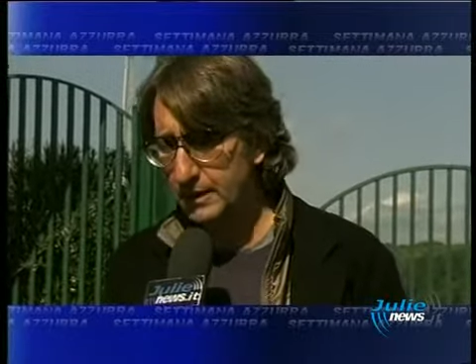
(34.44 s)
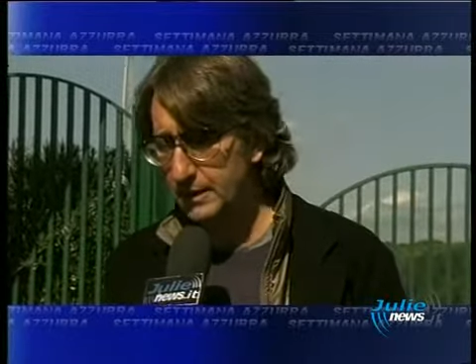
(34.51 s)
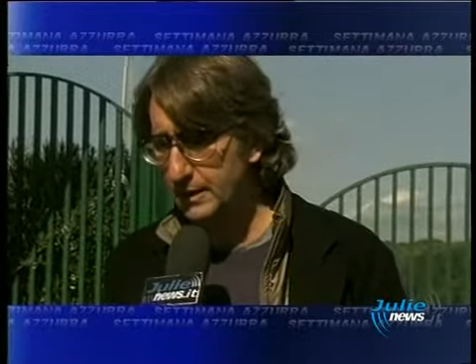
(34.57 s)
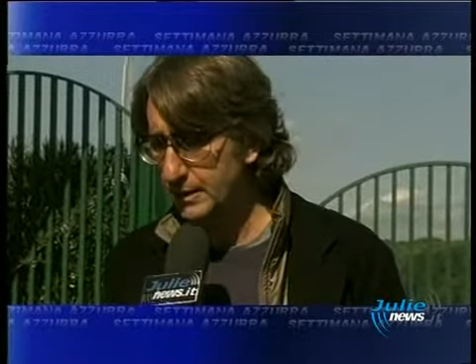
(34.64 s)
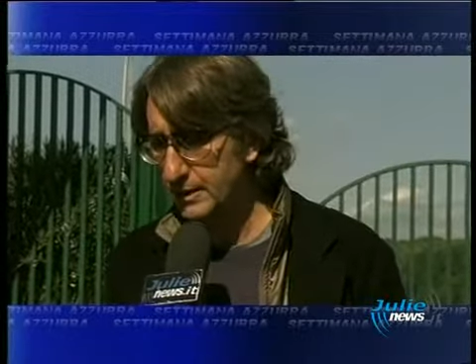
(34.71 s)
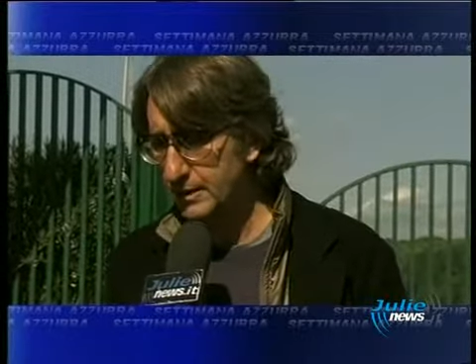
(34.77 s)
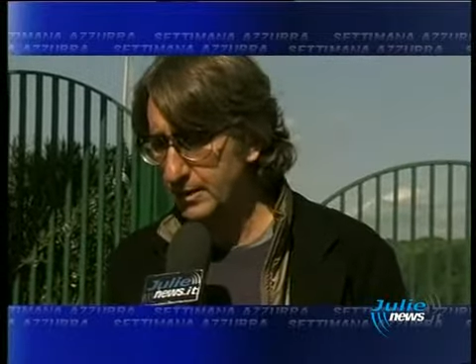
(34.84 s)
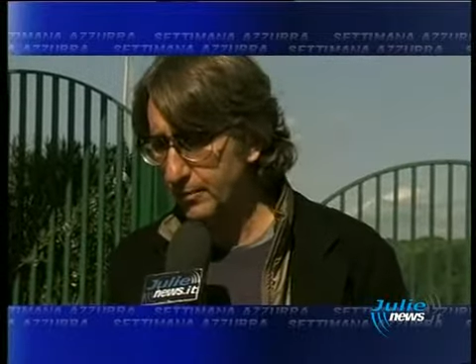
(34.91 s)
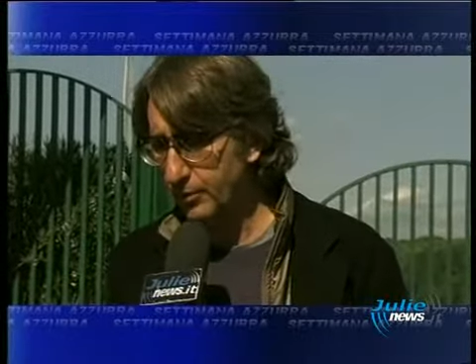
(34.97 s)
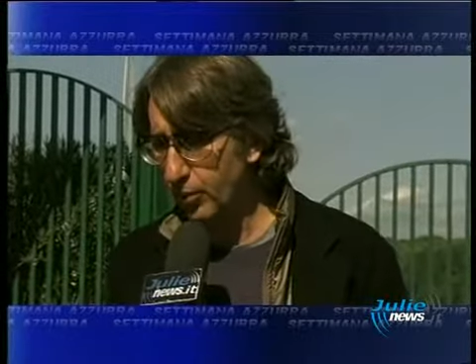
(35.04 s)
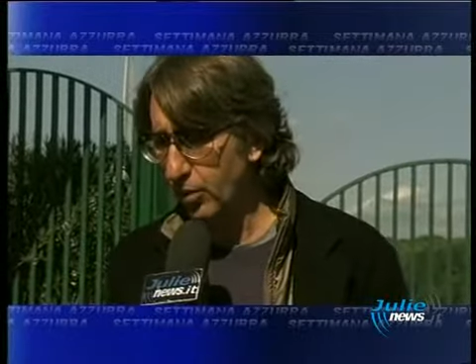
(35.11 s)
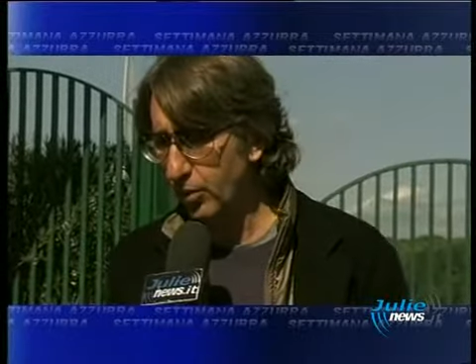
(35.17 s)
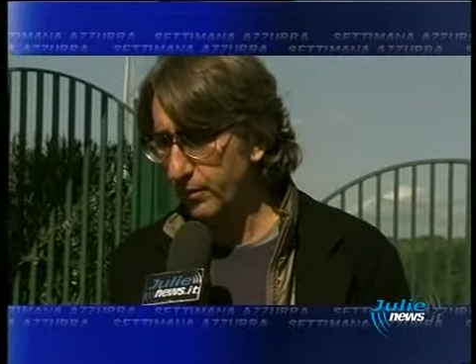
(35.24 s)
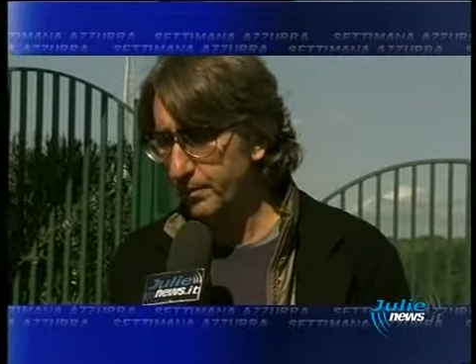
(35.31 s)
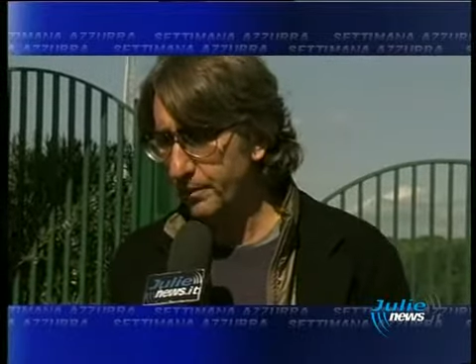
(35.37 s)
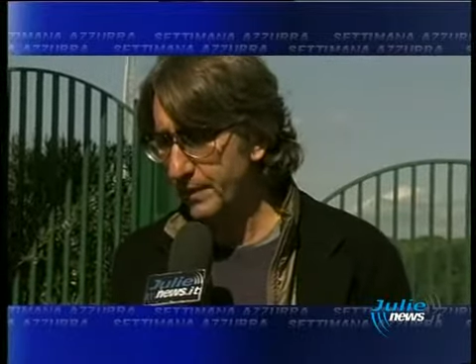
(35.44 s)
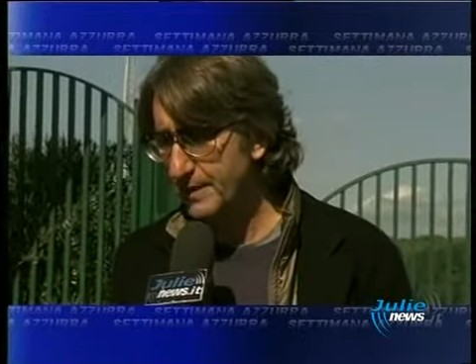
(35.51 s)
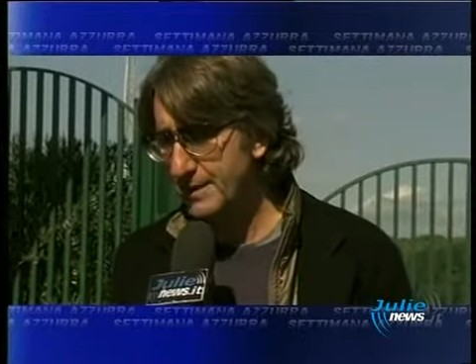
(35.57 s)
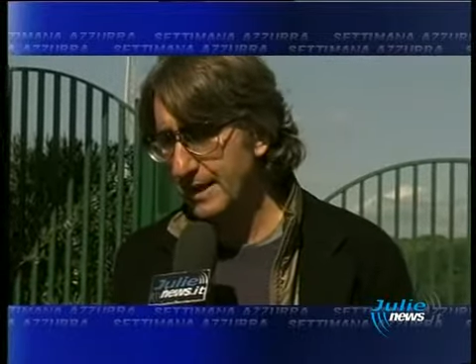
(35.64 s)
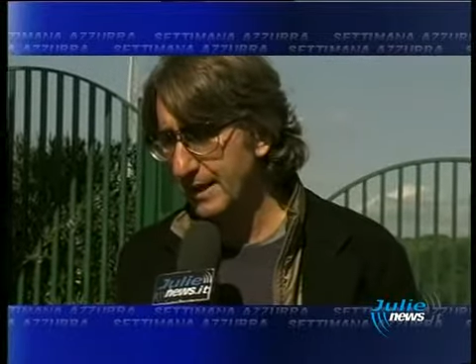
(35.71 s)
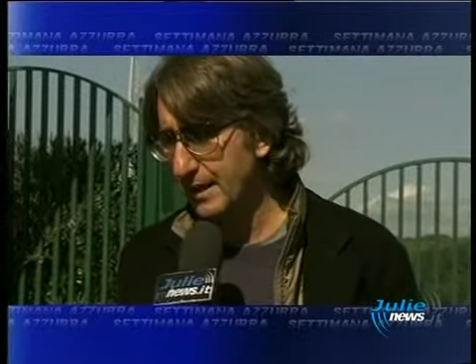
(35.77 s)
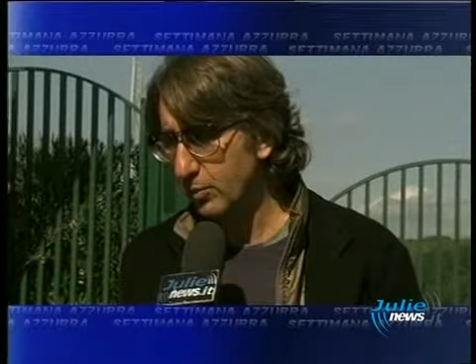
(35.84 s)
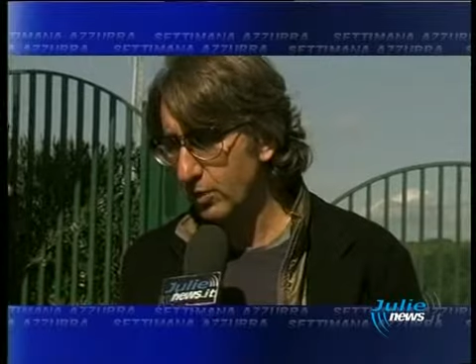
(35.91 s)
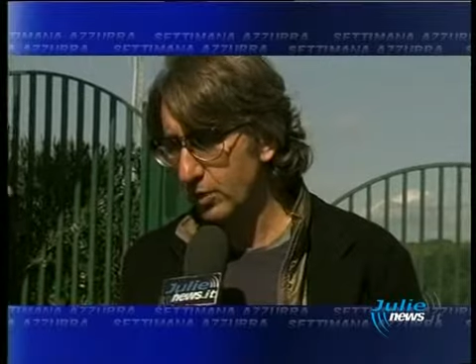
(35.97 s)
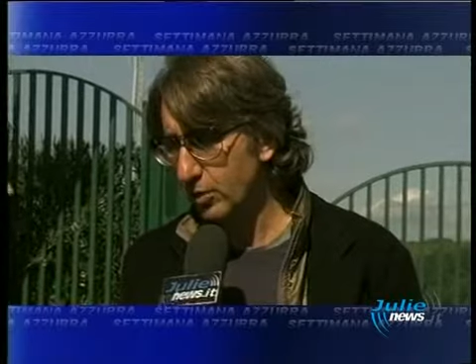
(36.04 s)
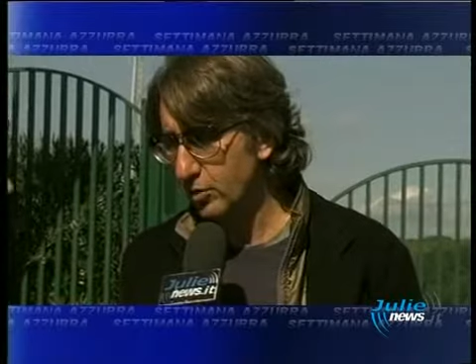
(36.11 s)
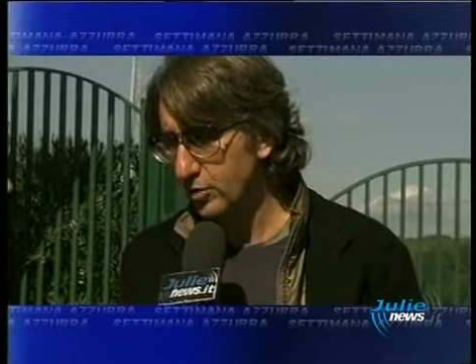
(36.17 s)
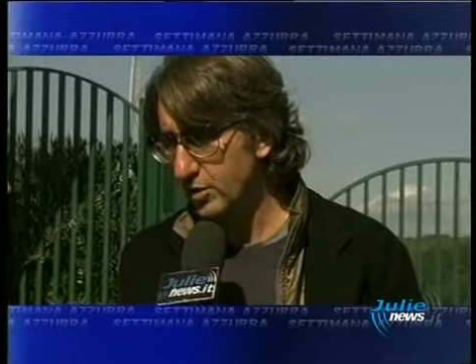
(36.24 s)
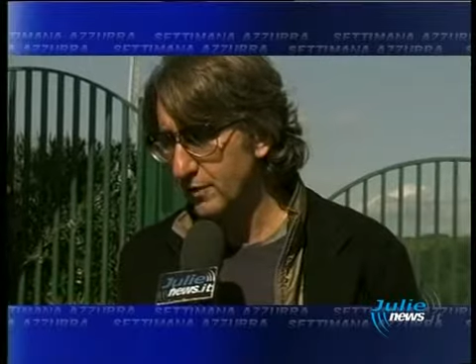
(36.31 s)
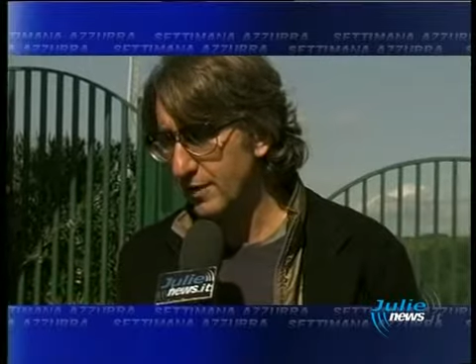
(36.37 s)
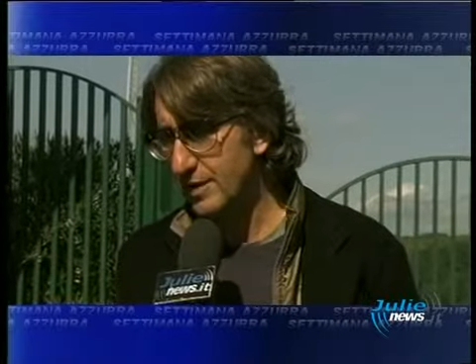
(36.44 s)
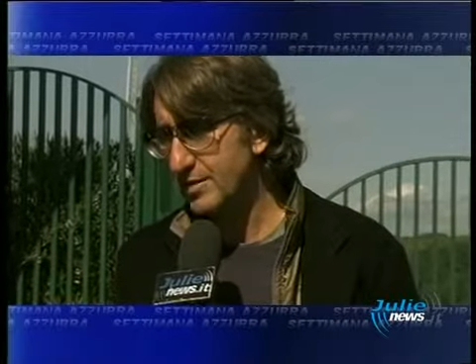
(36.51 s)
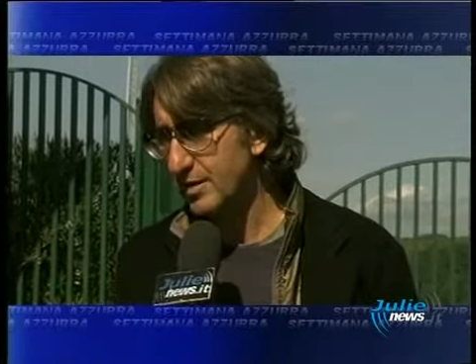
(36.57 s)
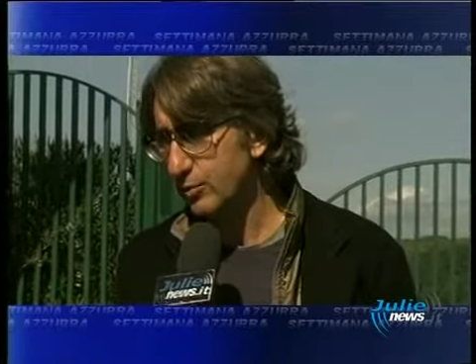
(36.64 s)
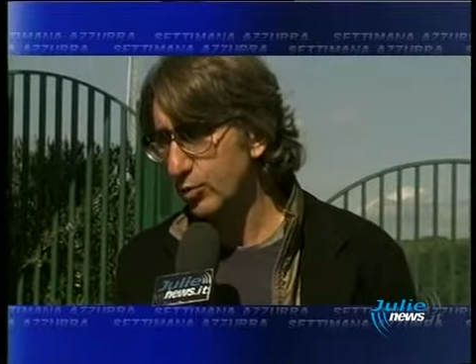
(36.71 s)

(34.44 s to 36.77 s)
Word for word: Si può pensare a qualcosa di diverso,